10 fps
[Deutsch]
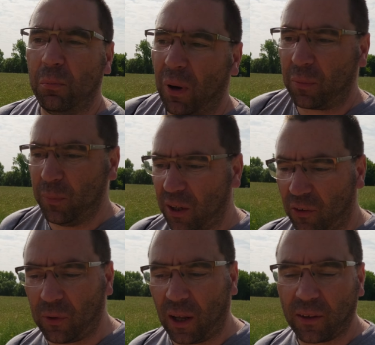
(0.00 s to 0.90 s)
macht mir
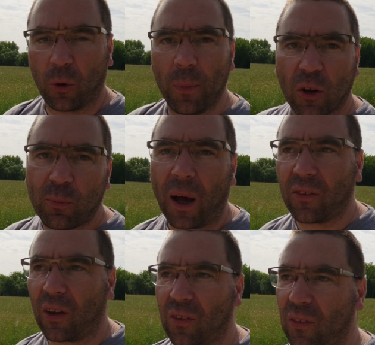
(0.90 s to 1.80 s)
das vielleicht auch mehr
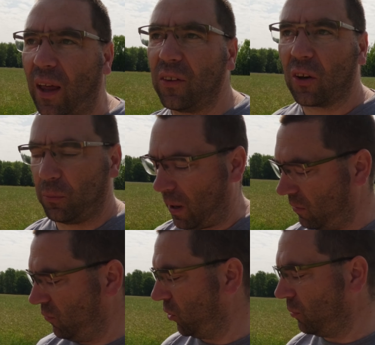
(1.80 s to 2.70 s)
Spaß, als es anderen
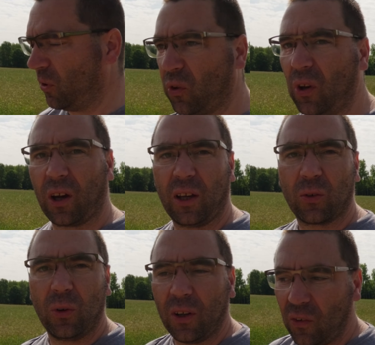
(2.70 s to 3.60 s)
machen würde mit so einer
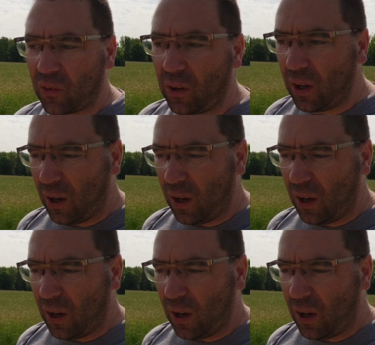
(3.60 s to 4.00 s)
Retro-Linse.